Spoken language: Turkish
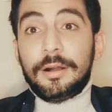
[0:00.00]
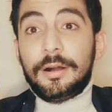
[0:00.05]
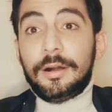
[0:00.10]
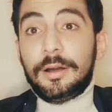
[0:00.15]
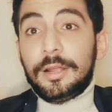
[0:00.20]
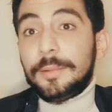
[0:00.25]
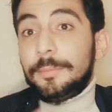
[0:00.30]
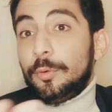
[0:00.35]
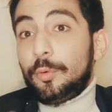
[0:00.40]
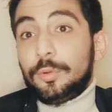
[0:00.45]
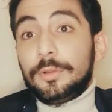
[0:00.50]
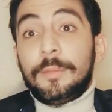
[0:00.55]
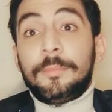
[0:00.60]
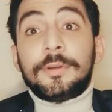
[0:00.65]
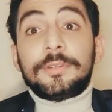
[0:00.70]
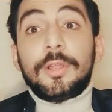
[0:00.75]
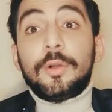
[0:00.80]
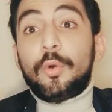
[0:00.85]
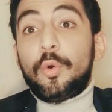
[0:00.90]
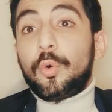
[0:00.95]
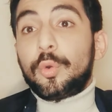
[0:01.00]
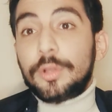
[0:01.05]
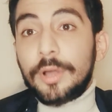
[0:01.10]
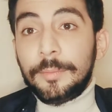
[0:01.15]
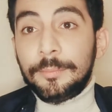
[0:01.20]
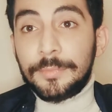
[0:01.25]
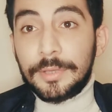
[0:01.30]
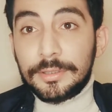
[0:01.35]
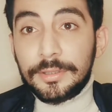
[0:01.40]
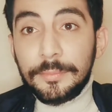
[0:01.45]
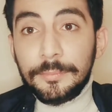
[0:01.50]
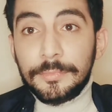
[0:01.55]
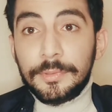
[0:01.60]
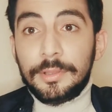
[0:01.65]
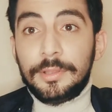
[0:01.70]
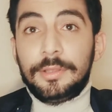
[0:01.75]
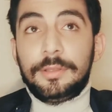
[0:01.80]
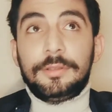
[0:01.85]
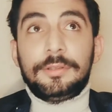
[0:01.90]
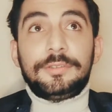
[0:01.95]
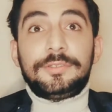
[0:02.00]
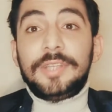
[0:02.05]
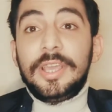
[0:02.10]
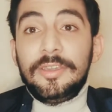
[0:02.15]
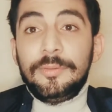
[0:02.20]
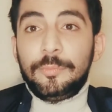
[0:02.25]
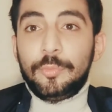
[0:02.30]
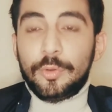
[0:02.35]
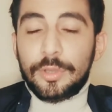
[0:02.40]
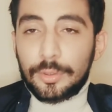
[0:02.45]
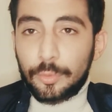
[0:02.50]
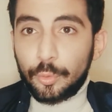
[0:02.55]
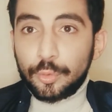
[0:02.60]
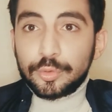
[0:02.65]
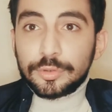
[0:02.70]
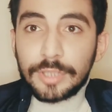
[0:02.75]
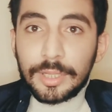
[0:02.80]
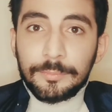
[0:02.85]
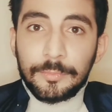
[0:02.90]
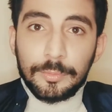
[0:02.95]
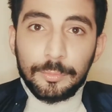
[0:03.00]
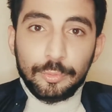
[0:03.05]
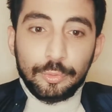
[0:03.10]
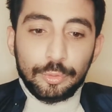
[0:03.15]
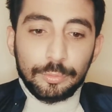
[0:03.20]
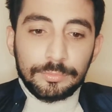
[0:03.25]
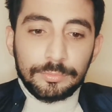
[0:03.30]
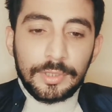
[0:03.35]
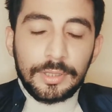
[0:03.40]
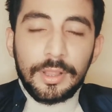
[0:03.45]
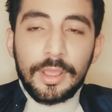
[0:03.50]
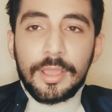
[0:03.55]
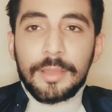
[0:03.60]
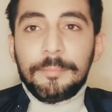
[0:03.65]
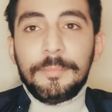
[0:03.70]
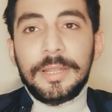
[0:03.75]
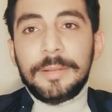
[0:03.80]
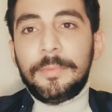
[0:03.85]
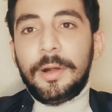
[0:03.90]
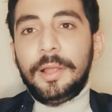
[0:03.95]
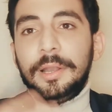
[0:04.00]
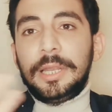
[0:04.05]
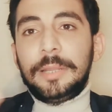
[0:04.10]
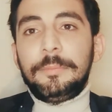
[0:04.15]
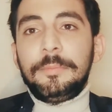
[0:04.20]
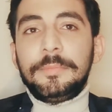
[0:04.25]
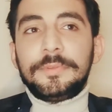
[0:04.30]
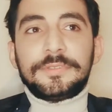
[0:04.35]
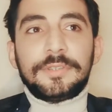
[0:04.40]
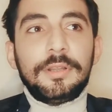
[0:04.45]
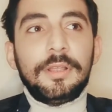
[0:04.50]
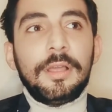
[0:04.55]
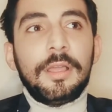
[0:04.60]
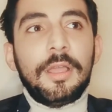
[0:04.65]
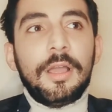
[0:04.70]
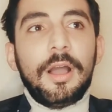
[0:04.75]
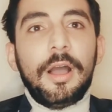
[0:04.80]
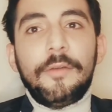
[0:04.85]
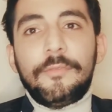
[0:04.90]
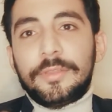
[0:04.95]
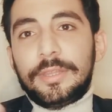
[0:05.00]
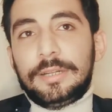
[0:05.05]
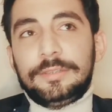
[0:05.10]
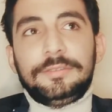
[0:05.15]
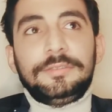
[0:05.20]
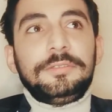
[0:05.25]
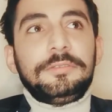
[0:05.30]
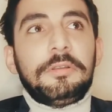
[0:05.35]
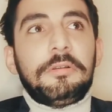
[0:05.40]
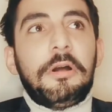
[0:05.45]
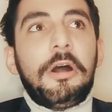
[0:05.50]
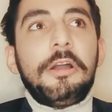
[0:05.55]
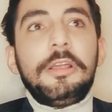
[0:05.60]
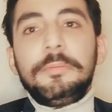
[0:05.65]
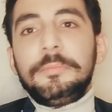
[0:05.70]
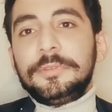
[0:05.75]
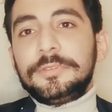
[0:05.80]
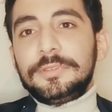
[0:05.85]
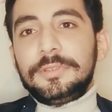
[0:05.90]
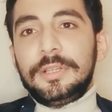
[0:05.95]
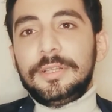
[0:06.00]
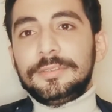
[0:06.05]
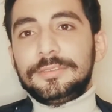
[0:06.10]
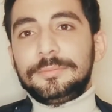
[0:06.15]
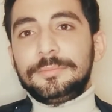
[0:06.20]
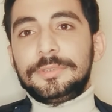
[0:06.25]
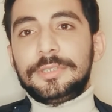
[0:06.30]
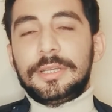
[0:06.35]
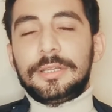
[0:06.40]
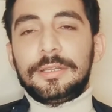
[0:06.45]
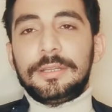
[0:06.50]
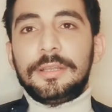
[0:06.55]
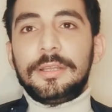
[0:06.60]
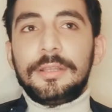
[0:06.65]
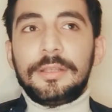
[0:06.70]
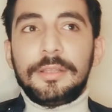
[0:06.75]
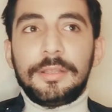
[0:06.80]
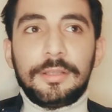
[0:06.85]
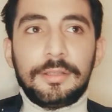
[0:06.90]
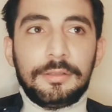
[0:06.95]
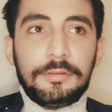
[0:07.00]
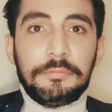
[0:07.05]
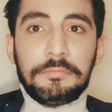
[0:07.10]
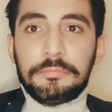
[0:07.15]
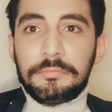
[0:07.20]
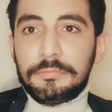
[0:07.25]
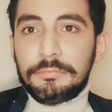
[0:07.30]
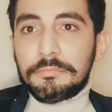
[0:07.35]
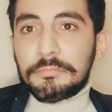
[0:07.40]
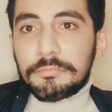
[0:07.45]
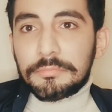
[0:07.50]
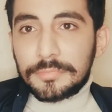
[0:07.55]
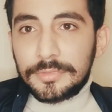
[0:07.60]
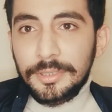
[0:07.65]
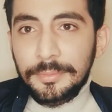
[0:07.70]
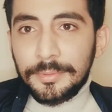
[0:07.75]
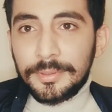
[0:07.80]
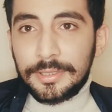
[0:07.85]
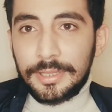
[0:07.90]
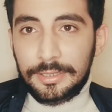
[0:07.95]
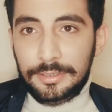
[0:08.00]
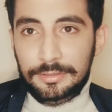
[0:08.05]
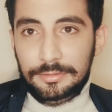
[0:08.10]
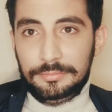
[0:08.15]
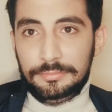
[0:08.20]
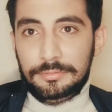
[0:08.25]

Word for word: araba kullanmaktan korkan bir adam. Sevmiyor yani hoşlanmıyor bu durumdan. Benim annemin mesela affedersiniz ayrılması lazımdı yani. Değil mi? Yani